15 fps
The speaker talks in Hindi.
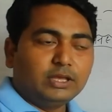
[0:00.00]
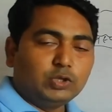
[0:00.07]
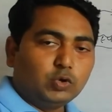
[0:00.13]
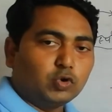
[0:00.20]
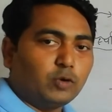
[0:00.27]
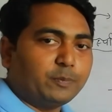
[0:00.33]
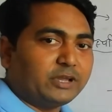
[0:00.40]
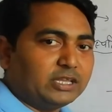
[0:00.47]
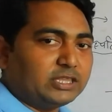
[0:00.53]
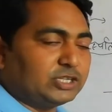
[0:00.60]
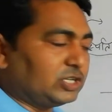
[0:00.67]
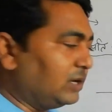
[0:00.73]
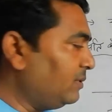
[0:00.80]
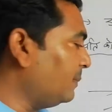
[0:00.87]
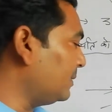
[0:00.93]
यूरोप के
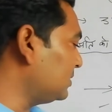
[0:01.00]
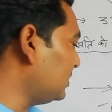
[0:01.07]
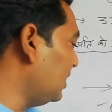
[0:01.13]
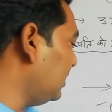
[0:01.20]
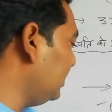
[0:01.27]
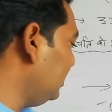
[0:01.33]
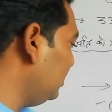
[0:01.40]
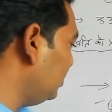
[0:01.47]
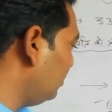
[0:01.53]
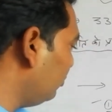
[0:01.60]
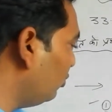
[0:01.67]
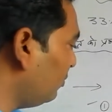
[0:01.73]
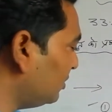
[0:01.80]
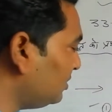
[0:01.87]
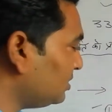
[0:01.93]
दक्षिण में पड़ता है
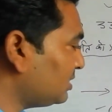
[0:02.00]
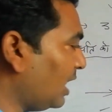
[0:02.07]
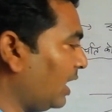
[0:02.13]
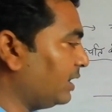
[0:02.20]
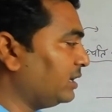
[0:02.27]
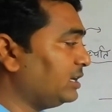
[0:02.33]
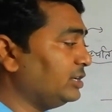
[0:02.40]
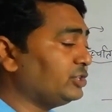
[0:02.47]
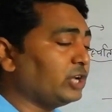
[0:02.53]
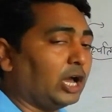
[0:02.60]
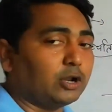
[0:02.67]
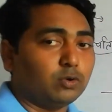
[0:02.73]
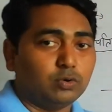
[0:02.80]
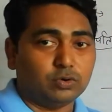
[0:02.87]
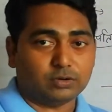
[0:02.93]
भूमध्य सागर के
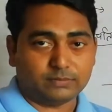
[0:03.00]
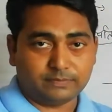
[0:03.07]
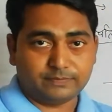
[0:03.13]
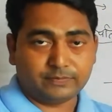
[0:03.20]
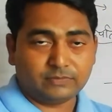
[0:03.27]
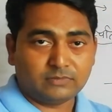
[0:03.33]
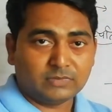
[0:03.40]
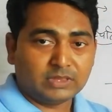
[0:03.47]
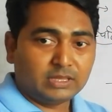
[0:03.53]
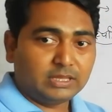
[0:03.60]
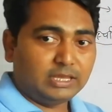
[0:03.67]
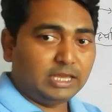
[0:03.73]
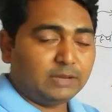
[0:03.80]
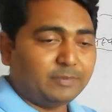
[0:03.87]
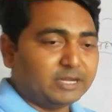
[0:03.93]
चारों ओर
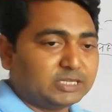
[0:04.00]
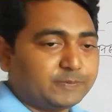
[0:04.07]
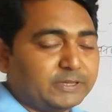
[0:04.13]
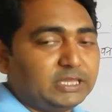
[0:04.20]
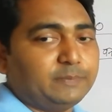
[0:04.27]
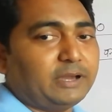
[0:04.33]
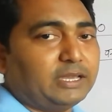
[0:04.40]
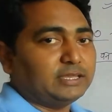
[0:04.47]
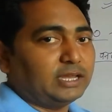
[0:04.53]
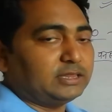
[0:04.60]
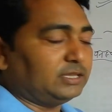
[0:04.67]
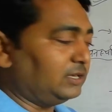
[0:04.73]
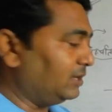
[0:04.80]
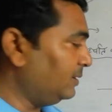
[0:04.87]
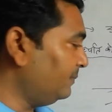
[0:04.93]
एक वनस्पति
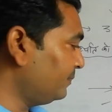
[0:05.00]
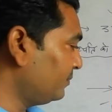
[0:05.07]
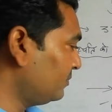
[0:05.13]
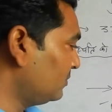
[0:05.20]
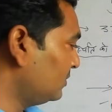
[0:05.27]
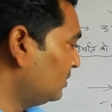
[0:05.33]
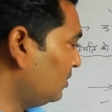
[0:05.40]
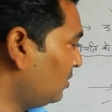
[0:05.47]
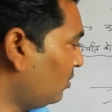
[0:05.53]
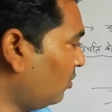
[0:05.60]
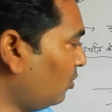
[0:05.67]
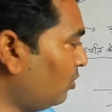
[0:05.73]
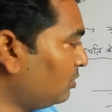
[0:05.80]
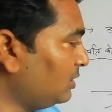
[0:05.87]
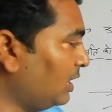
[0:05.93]
जाती है
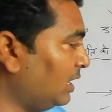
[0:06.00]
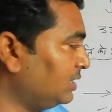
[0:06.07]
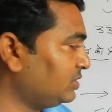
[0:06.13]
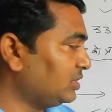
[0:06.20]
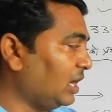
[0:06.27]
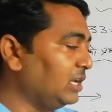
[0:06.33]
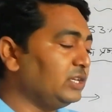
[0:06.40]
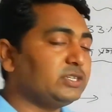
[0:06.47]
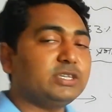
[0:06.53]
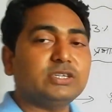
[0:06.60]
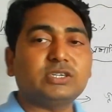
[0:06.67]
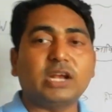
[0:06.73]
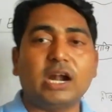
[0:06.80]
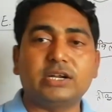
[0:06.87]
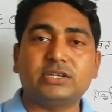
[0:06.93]
और यहाँ 40 से
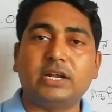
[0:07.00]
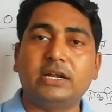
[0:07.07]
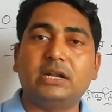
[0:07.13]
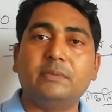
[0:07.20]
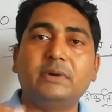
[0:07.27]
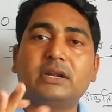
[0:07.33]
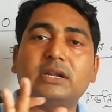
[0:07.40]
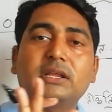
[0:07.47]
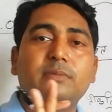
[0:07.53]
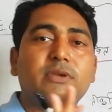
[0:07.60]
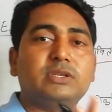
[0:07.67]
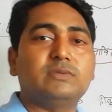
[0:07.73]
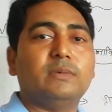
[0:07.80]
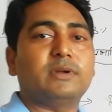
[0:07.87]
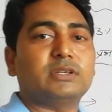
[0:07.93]
60 सेंटीमीटर के
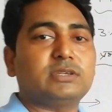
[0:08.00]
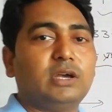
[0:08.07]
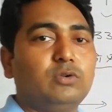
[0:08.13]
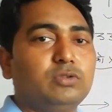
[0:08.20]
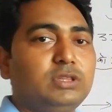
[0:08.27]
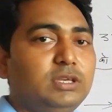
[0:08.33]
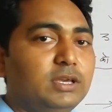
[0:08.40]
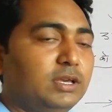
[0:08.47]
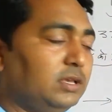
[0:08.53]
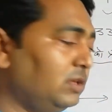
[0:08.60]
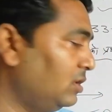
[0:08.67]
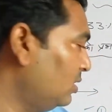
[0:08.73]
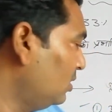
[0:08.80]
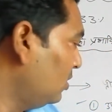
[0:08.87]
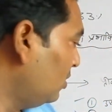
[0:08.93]
बीच में वर्षा होती है
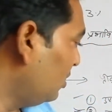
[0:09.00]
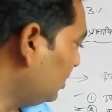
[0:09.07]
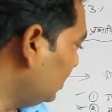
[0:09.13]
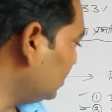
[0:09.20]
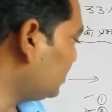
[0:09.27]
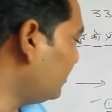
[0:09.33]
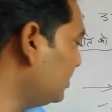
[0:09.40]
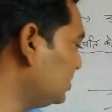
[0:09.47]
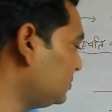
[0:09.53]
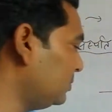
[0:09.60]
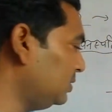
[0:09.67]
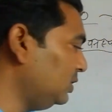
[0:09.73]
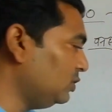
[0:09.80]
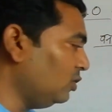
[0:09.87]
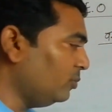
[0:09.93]
इस
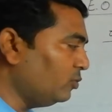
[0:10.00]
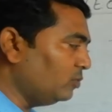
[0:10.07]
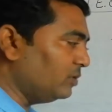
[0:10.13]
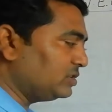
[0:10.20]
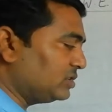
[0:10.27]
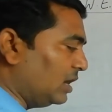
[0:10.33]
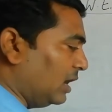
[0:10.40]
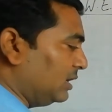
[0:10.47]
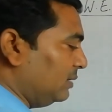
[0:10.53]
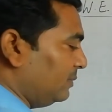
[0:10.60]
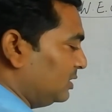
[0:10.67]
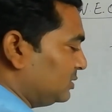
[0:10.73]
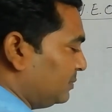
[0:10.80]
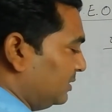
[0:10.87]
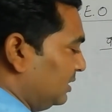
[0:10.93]
वनस्पति को भूमध सागरीय
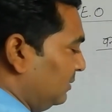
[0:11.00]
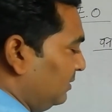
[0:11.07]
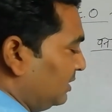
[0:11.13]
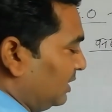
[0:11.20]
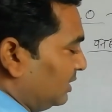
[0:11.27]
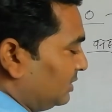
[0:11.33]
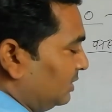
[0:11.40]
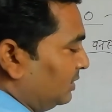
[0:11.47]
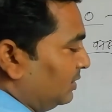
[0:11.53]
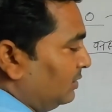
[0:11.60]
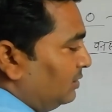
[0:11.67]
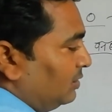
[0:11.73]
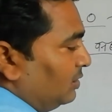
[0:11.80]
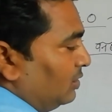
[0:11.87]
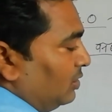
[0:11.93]
वनस्पति भी कहते हैं
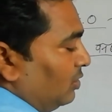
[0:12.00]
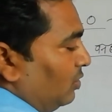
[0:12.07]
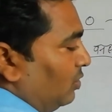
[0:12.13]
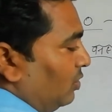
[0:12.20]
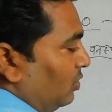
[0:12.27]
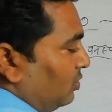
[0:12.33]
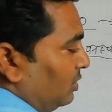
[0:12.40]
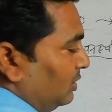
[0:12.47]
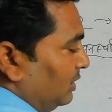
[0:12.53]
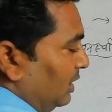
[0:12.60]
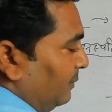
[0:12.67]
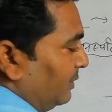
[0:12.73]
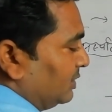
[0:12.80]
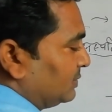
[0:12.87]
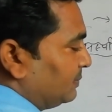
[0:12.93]
और यह
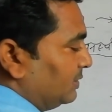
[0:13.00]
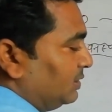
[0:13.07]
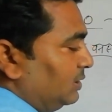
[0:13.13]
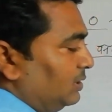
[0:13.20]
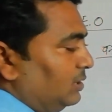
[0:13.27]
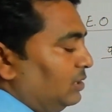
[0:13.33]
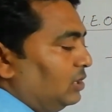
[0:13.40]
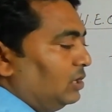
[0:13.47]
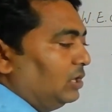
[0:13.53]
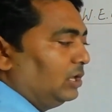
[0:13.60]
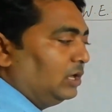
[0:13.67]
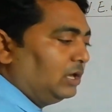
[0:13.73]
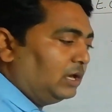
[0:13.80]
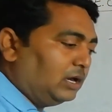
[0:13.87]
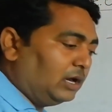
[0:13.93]
वनस्पति
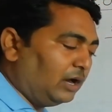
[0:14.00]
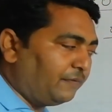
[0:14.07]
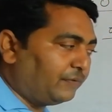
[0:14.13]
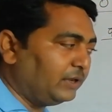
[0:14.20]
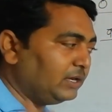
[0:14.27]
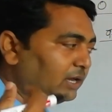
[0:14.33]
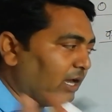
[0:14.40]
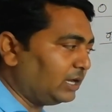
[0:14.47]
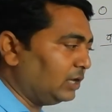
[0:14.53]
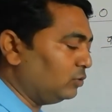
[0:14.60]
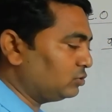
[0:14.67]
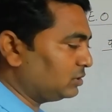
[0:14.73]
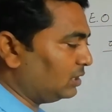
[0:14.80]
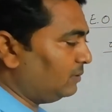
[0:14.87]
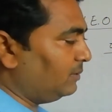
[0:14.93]
अफ्रीका के
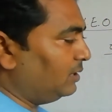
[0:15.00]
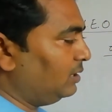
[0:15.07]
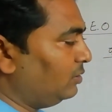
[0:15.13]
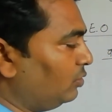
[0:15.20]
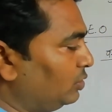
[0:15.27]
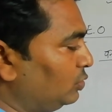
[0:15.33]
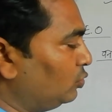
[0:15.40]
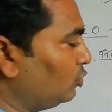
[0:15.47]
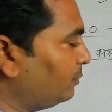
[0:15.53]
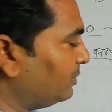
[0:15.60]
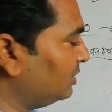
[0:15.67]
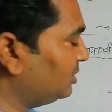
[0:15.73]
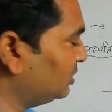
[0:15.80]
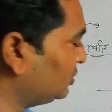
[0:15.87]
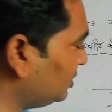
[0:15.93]
उत्तर में और यूरोप
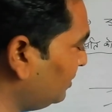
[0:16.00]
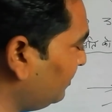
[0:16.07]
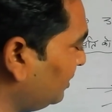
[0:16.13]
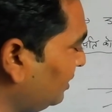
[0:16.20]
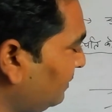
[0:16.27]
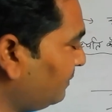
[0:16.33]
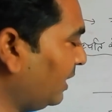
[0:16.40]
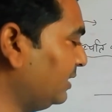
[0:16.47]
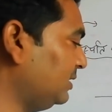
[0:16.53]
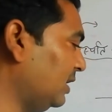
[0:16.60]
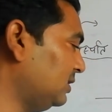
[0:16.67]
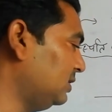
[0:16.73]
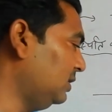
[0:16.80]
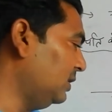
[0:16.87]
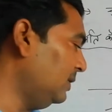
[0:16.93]
के दक्षिण में पाई
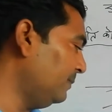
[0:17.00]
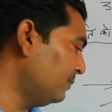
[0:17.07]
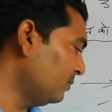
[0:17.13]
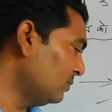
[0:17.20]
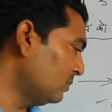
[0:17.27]
जाती है